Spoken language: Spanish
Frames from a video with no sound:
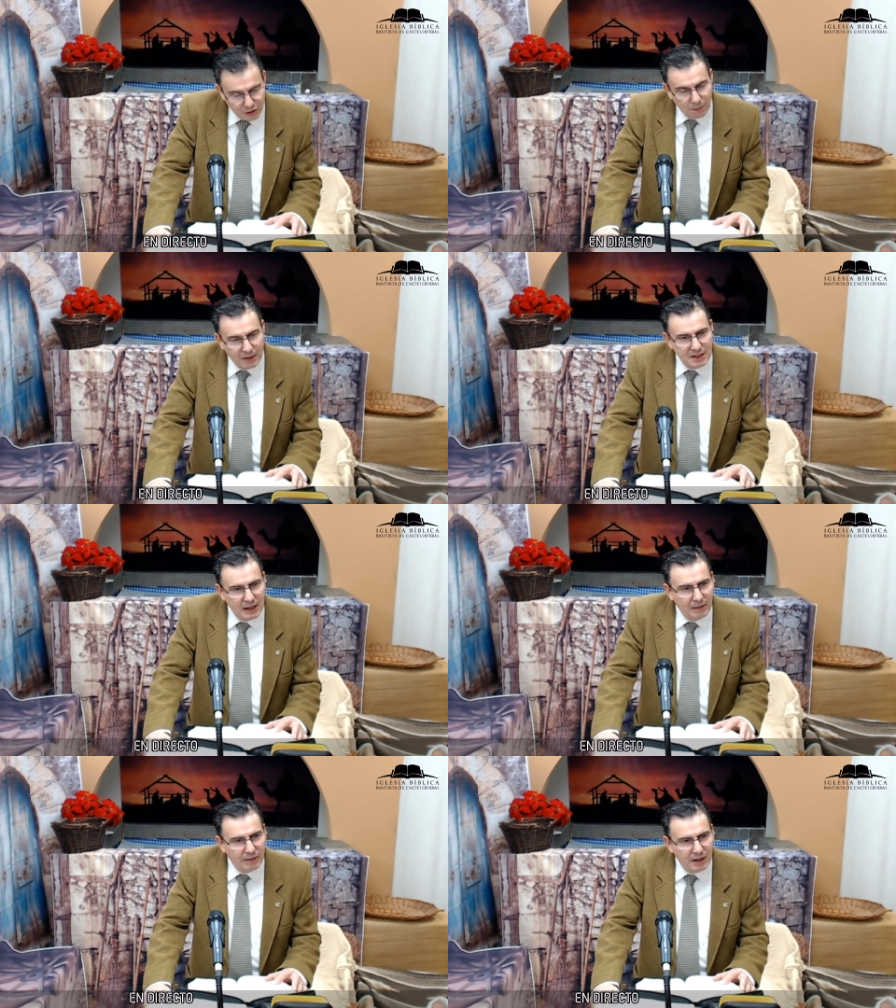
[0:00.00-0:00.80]

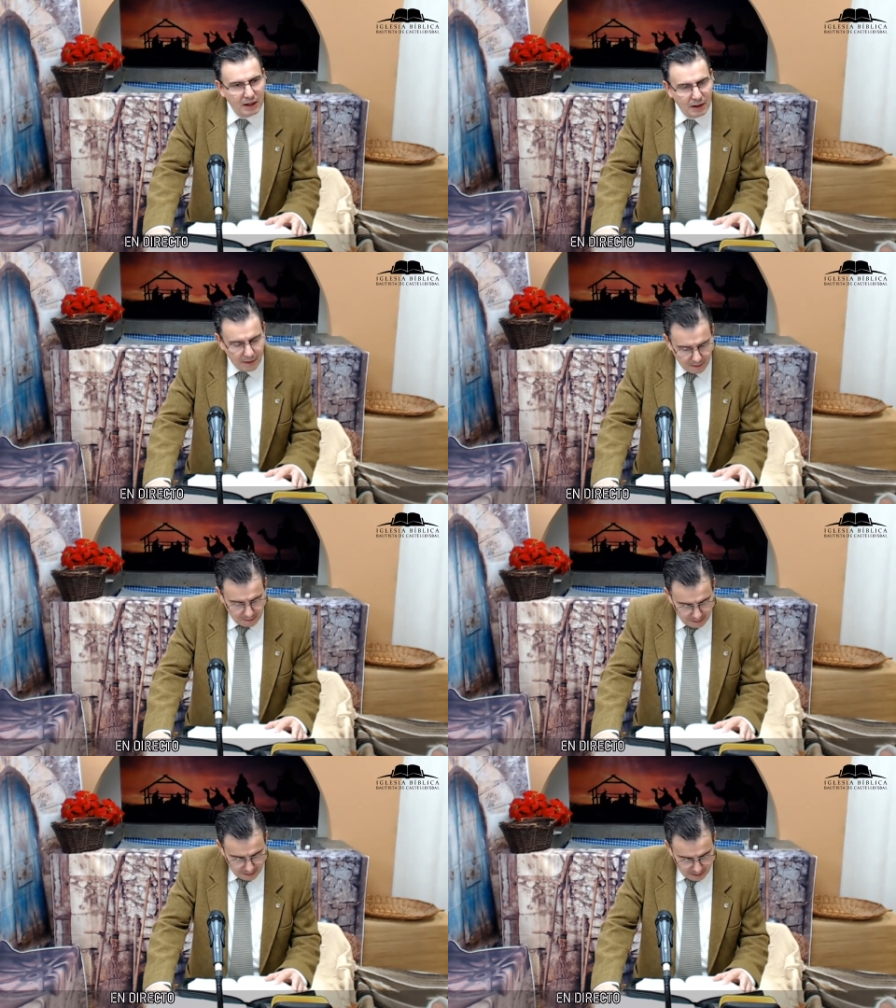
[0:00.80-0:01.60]
presencia.
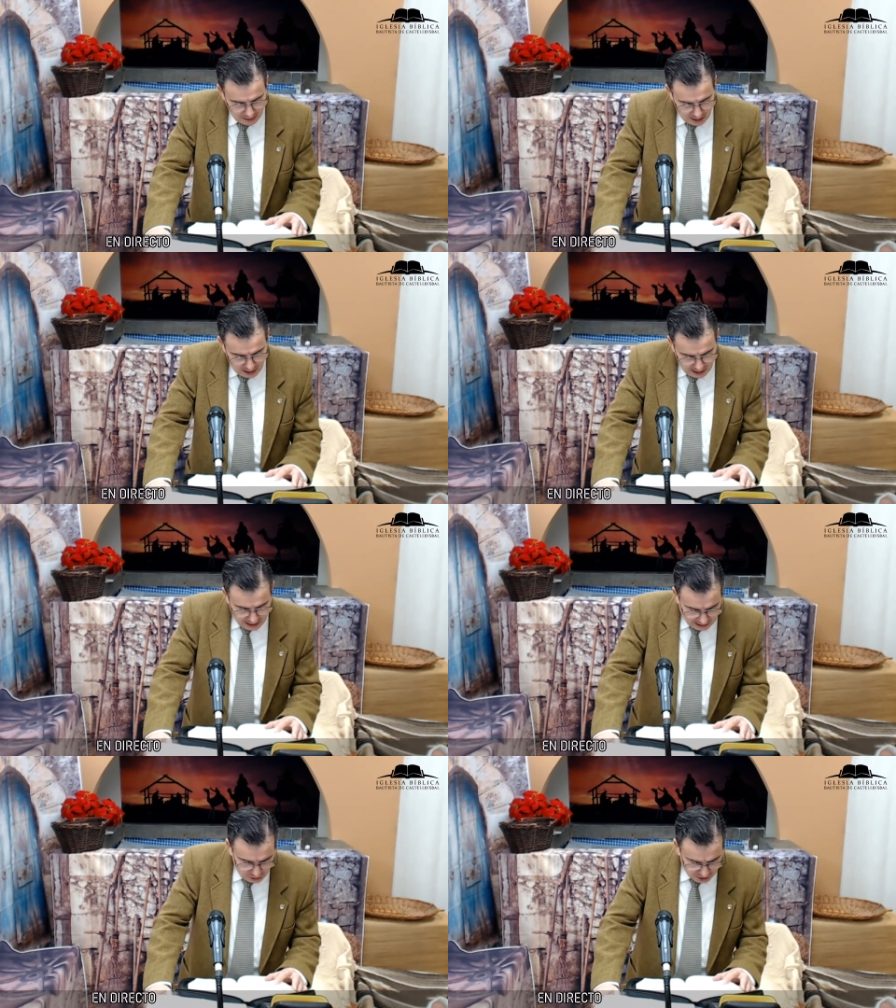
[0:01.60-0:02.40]
En
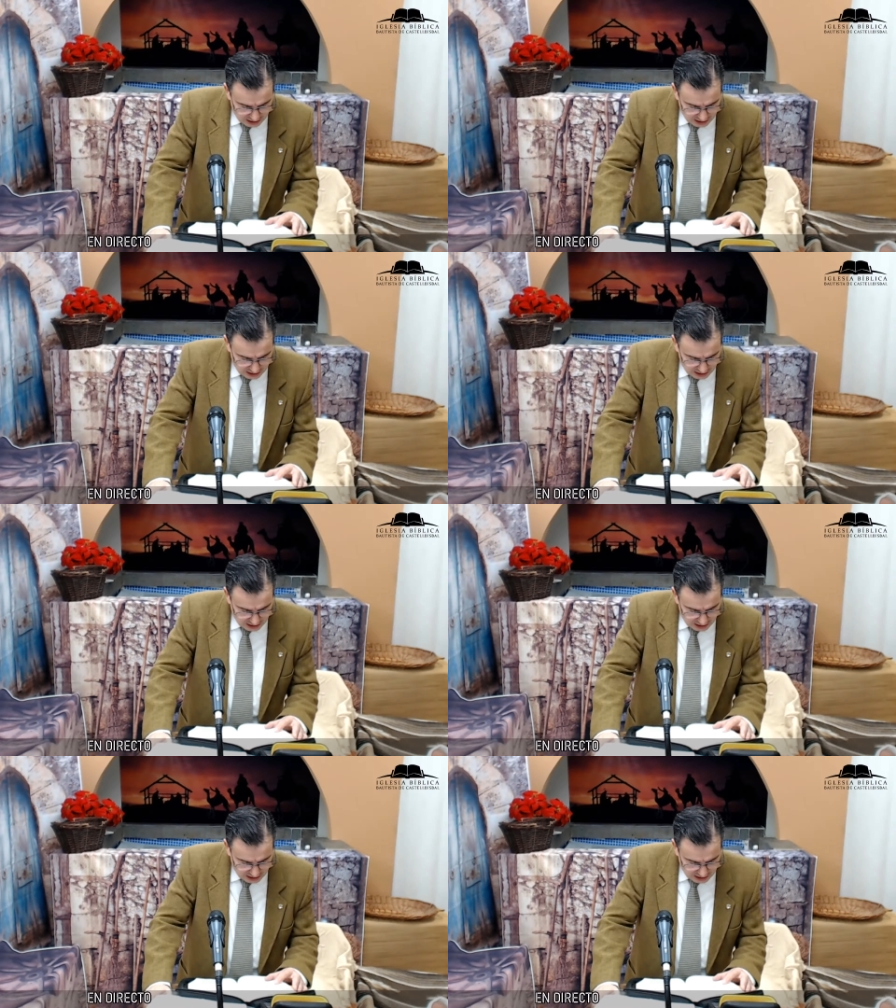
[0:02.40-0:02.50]
aquellos días,